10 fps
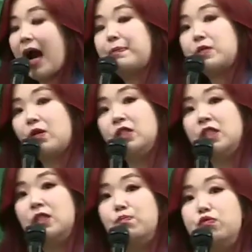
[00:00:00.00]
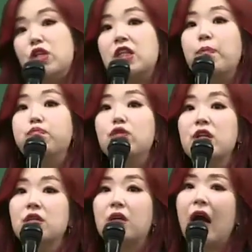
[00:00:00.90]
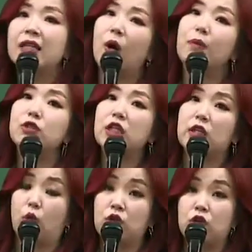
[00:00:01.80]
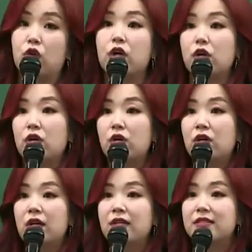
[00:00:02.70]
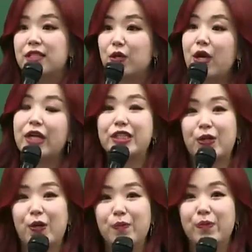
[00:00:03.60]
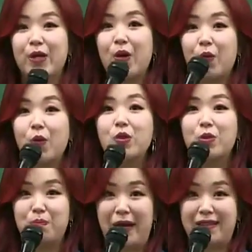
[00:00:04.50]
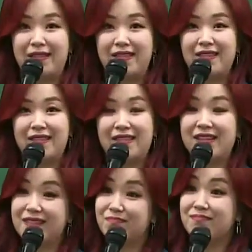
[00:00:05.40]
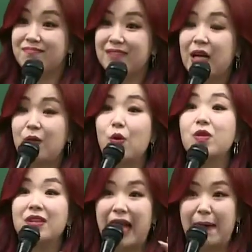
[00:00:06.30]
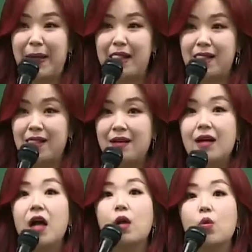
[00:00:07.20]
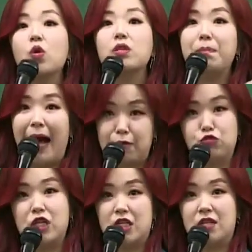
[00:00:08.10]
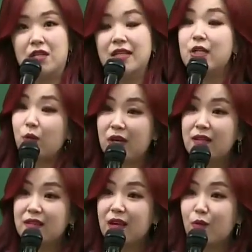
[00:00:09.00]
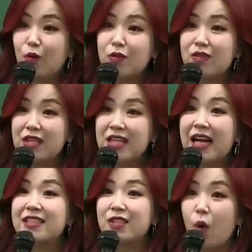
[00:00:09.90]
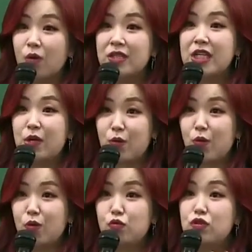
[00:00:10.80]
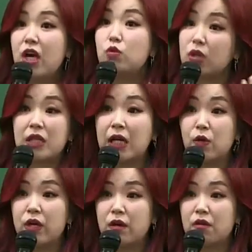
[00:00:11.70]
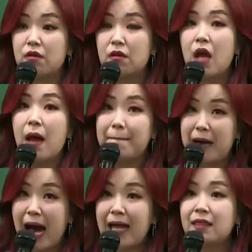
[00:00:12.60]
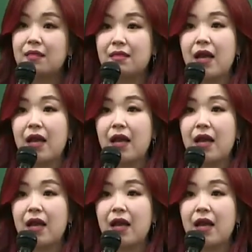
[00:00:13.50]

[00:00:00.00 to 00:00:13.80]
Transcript: 합성은 뿌리 대 뿌리를 한 화분에다 넣는 거예요. 그래서 예를 들어 꽃밭, 꽃다발, 꽃바구니 이렇게 할 때 꽃이라는 어근이 있고 뒤에도 다 단어예요. 밭,